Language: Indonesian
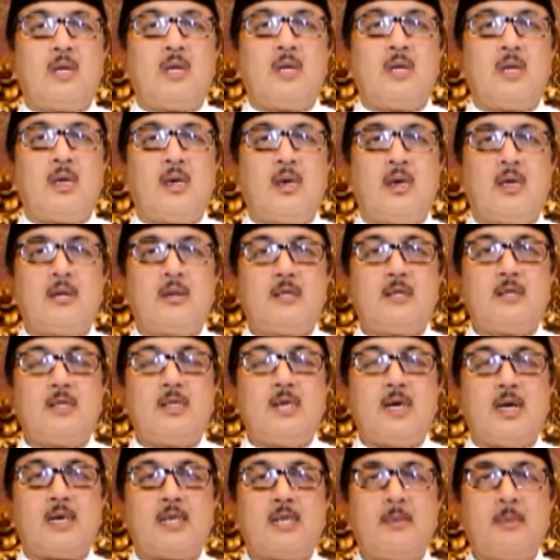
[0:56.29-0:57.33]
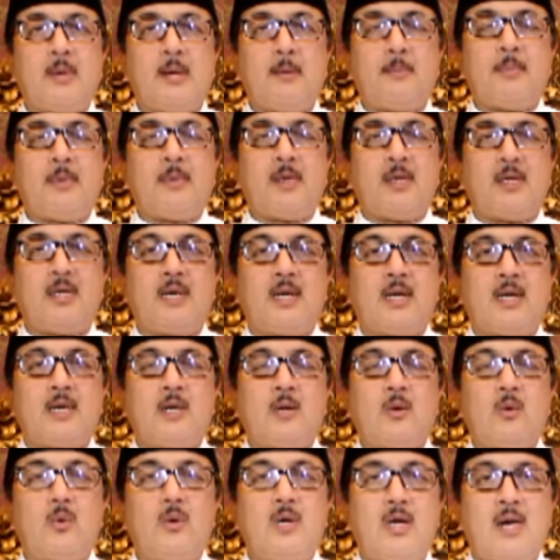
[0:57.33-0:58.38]
yang diakibatkan dari
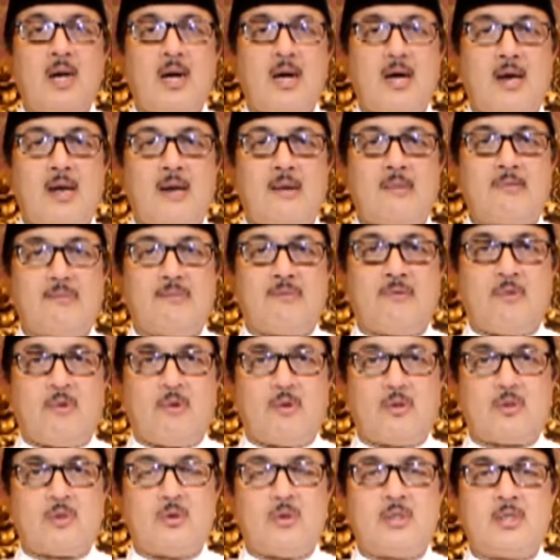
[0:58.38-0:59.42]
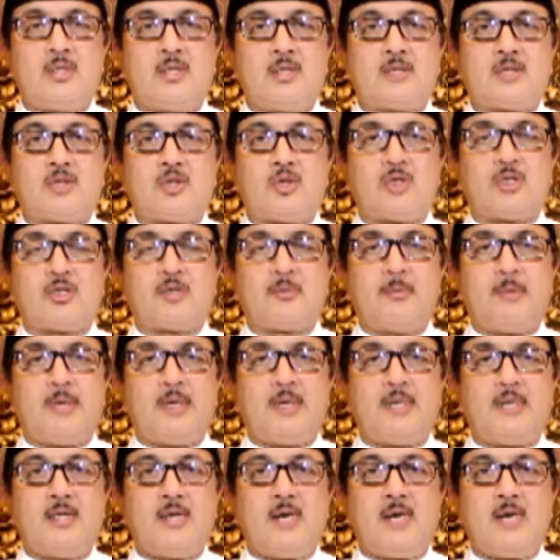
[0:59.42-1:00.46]
unggahan foto di
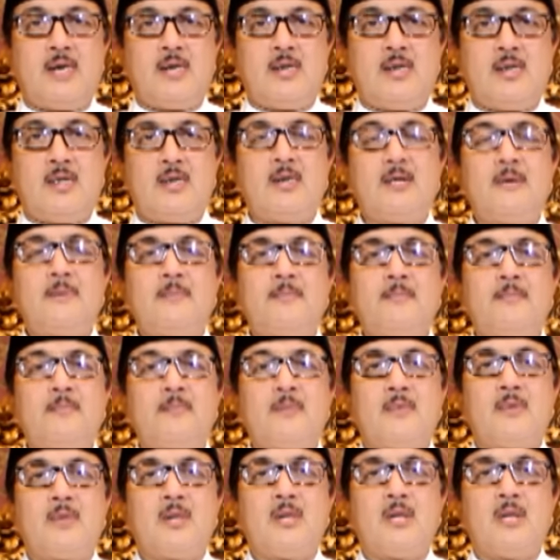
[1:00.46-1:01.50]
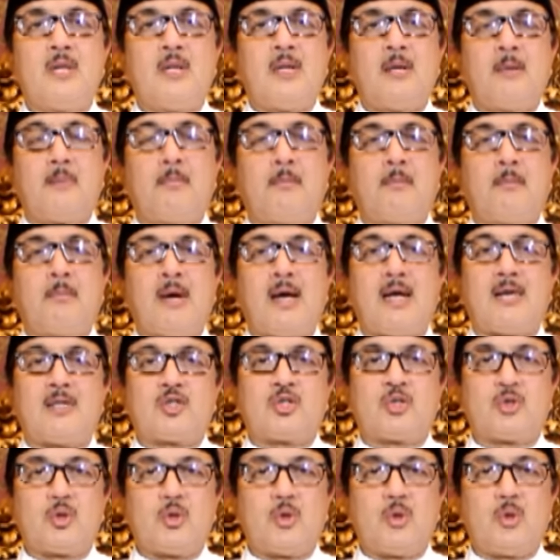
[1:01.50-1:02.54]
sosmedia ini
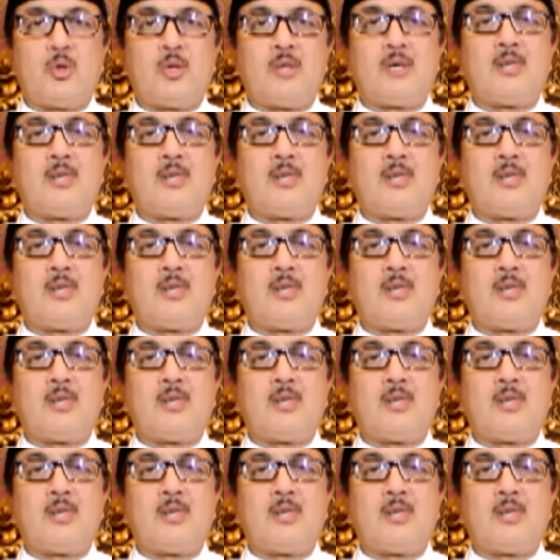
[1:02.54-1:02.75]
masuk